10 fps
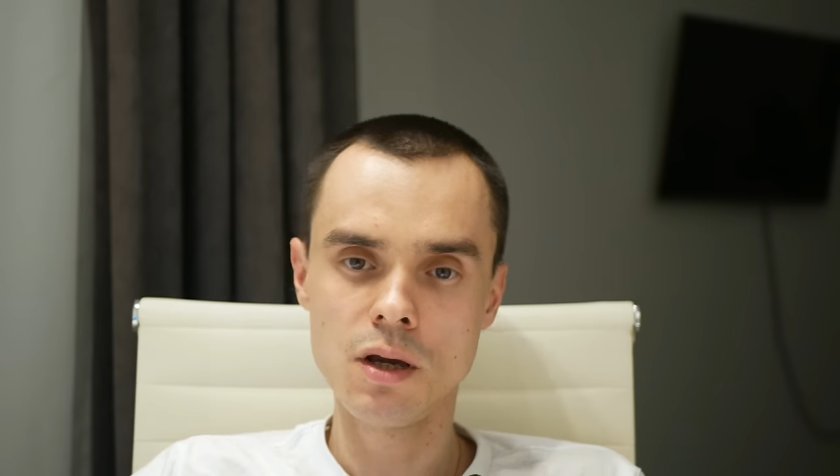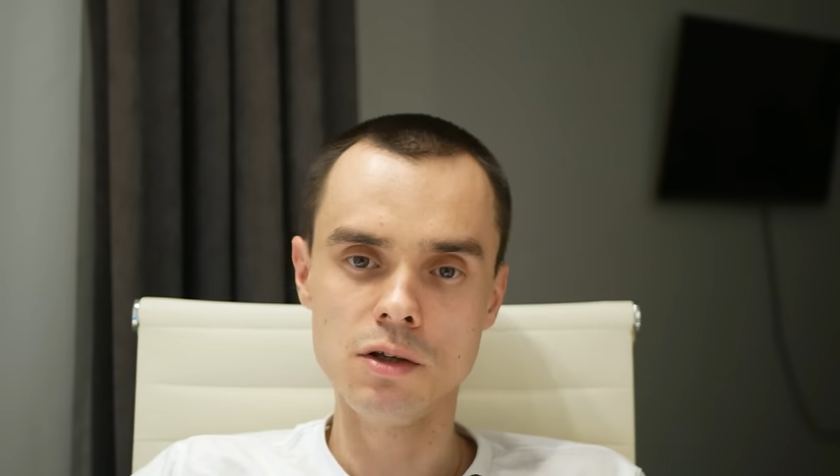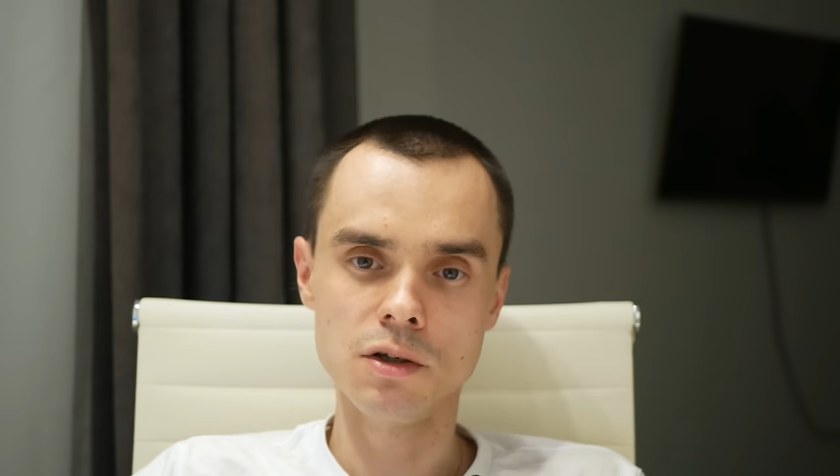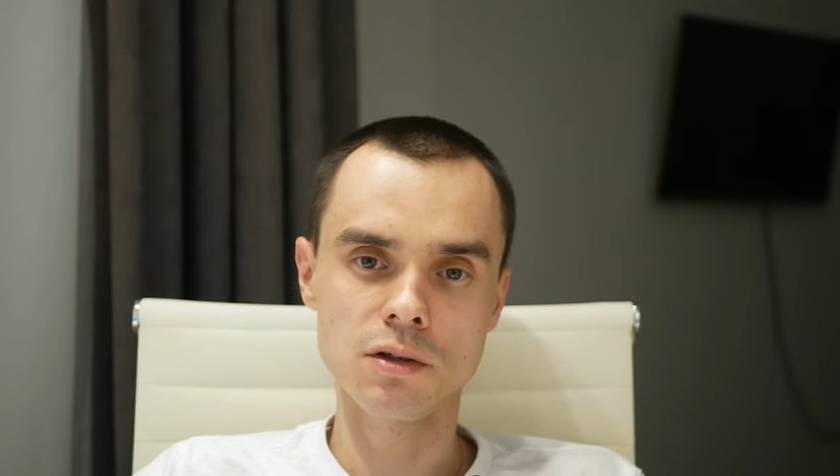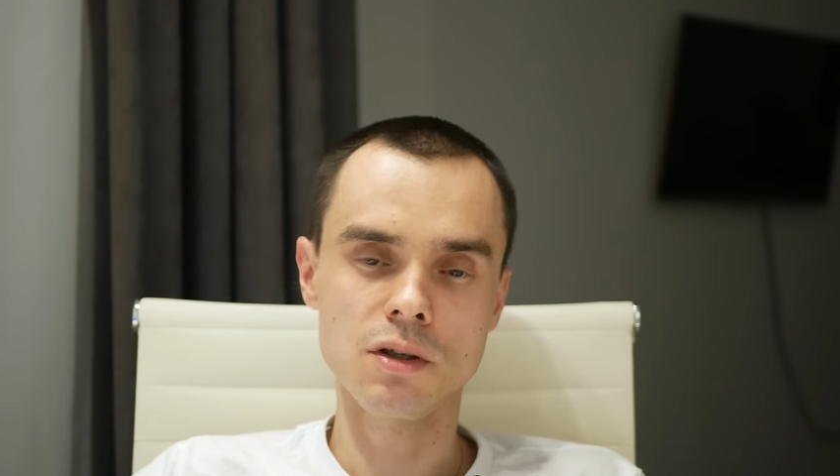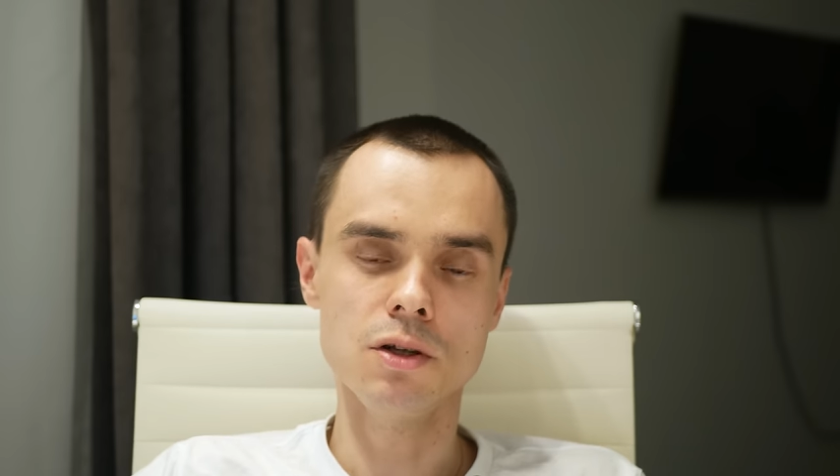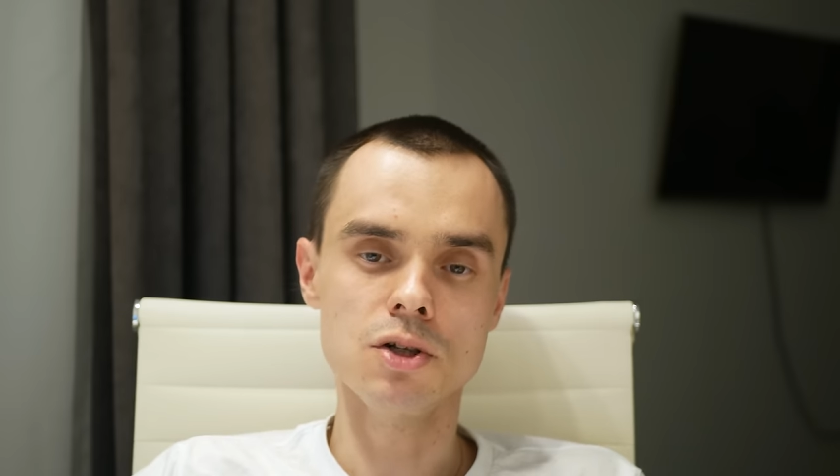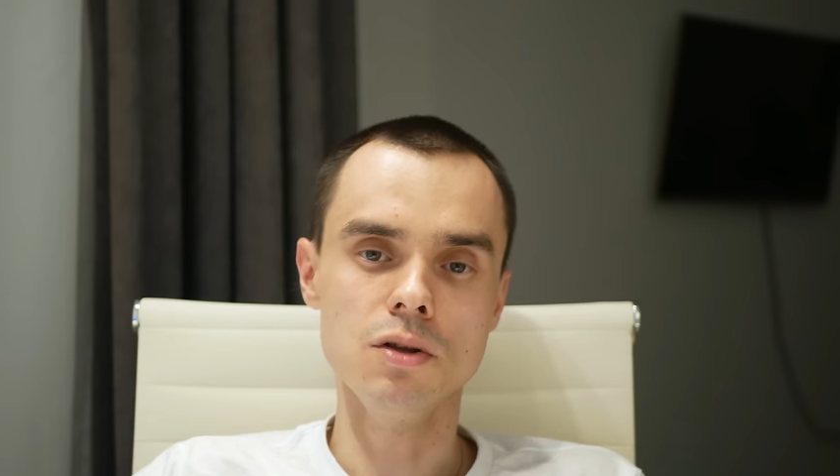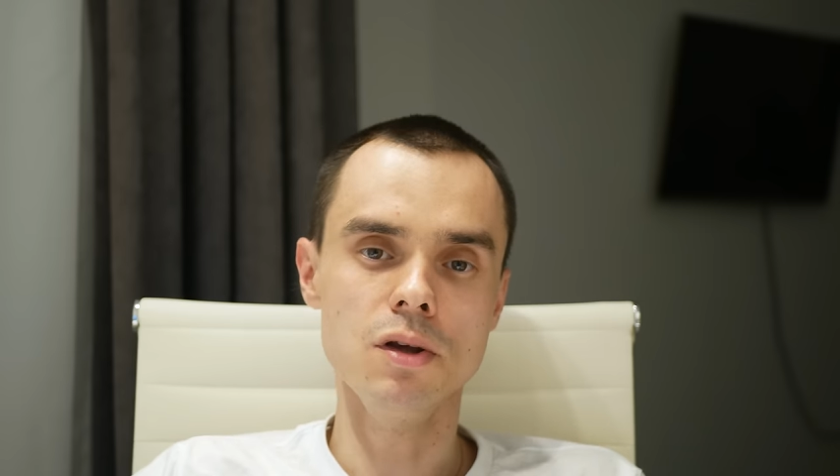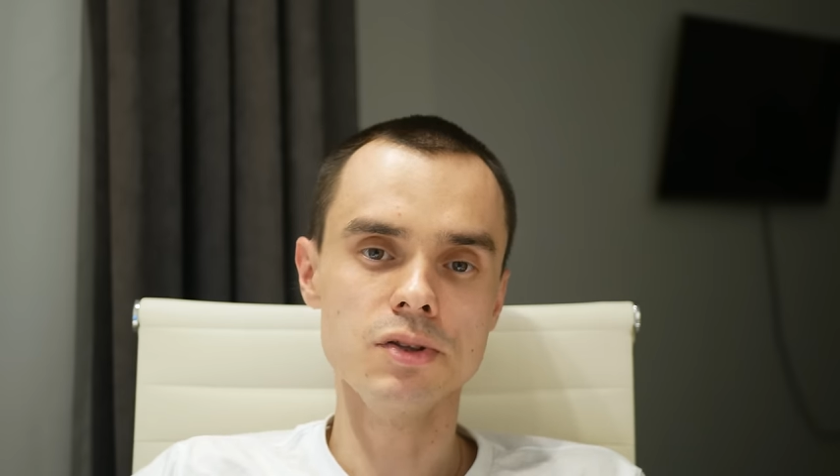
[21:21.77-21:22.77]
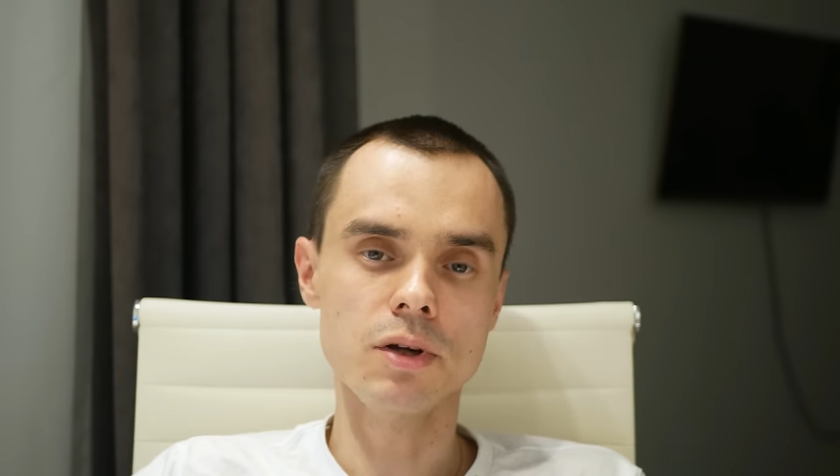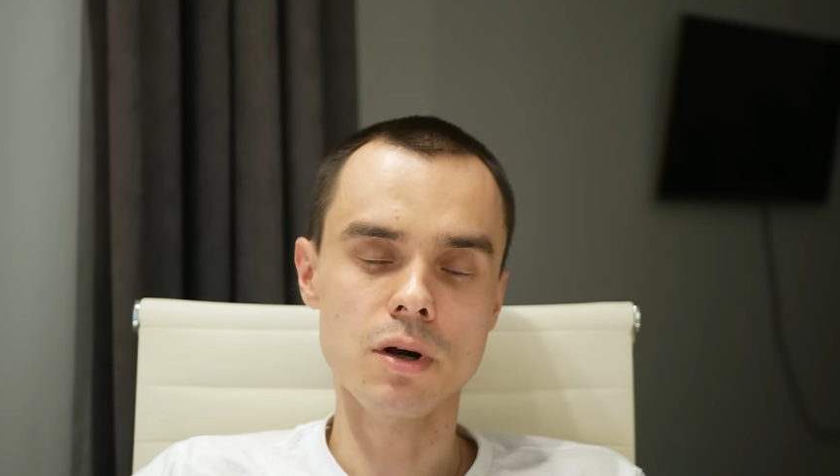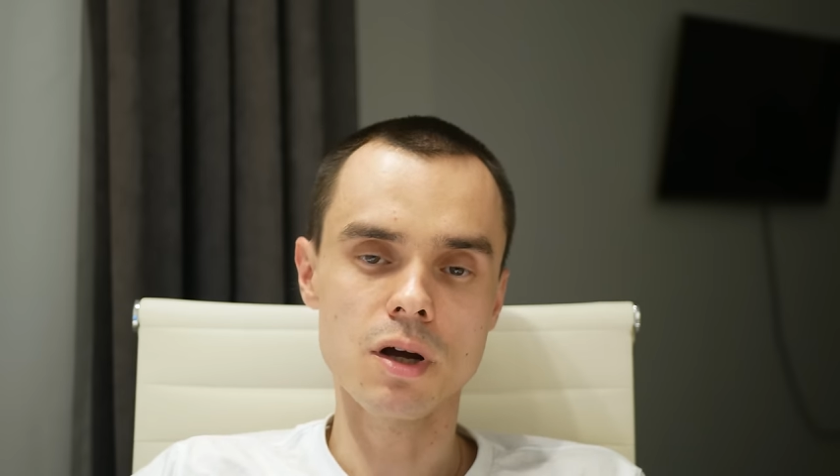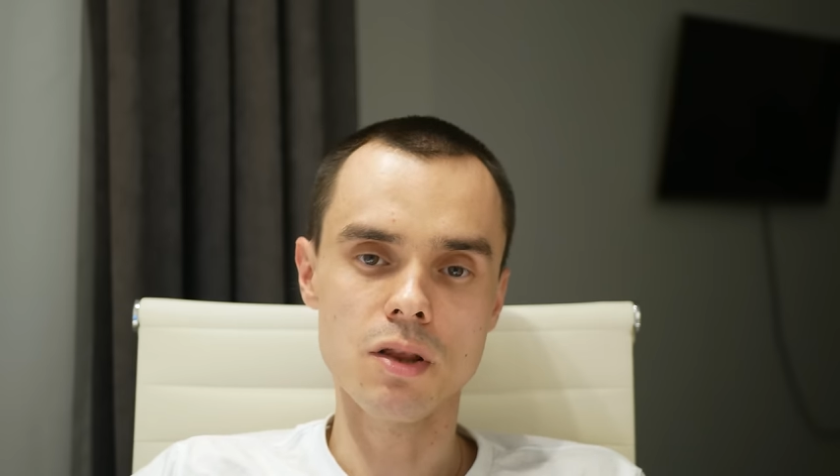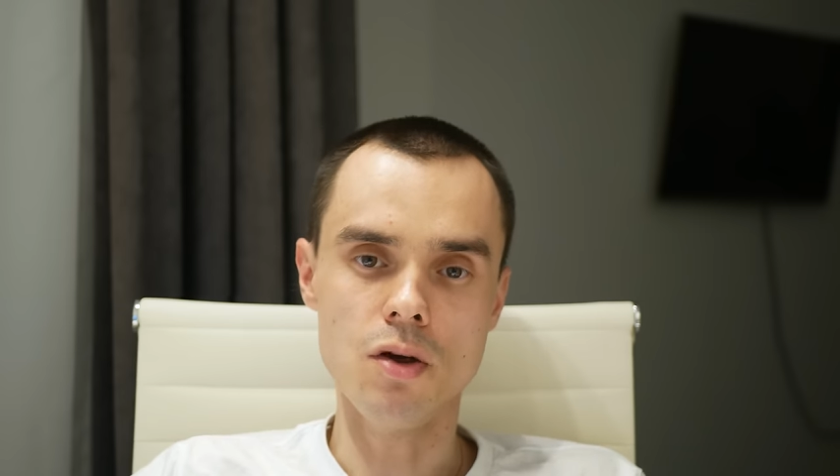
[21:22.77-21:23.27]
иногда даже до
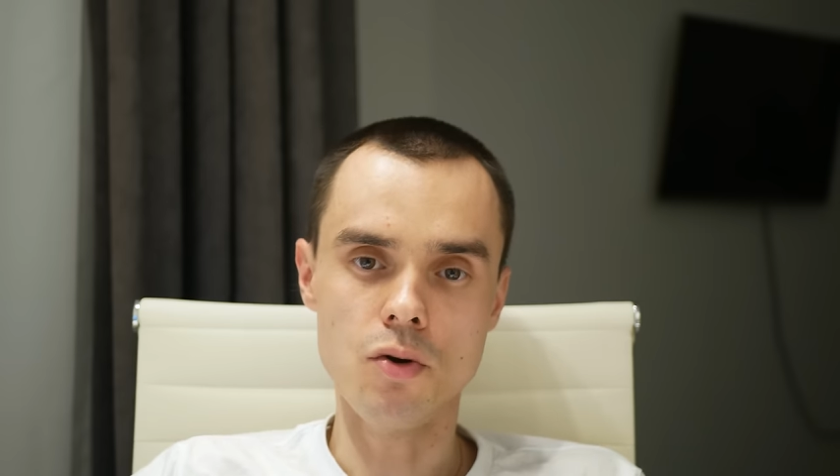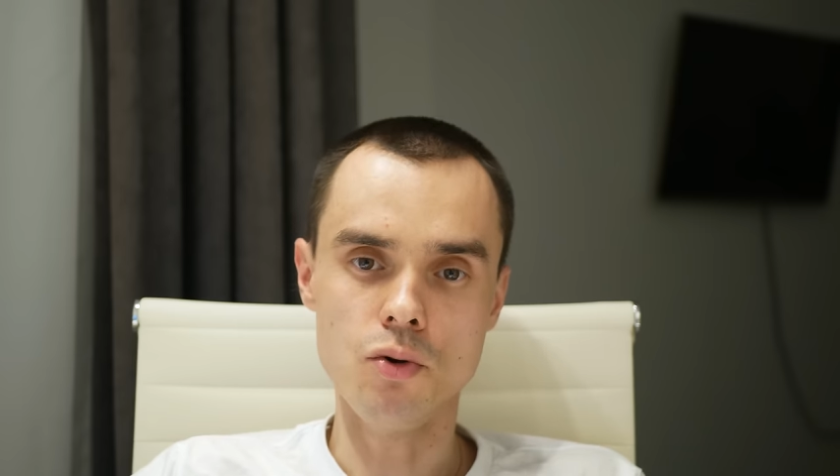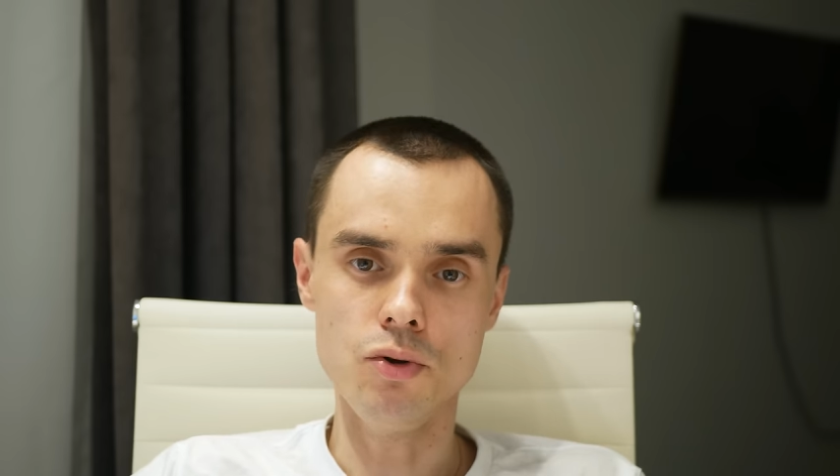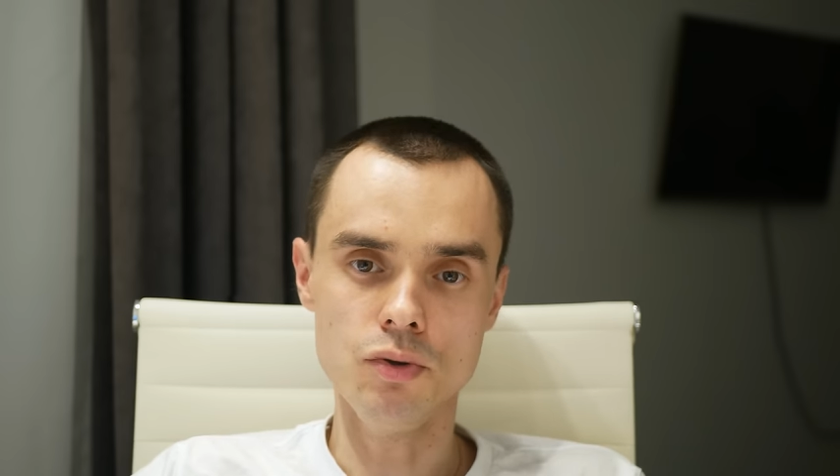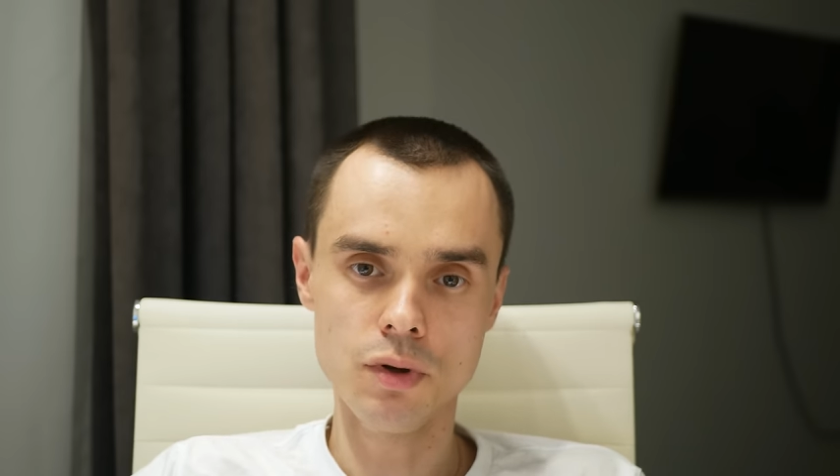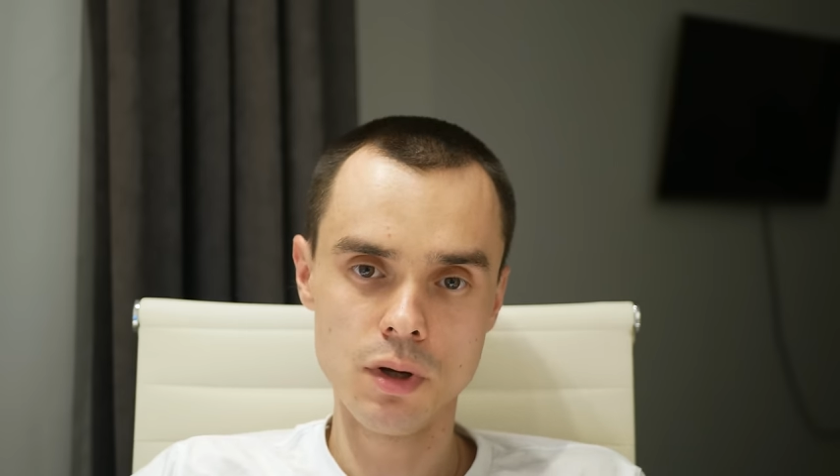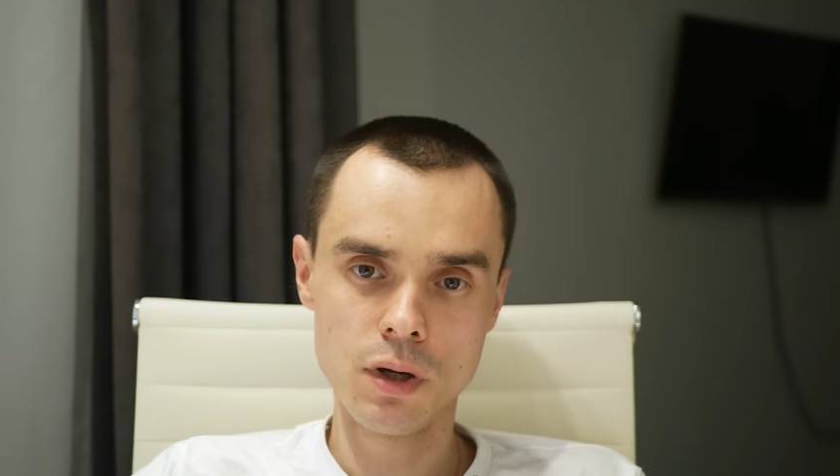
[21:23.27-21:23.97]
40 доходит.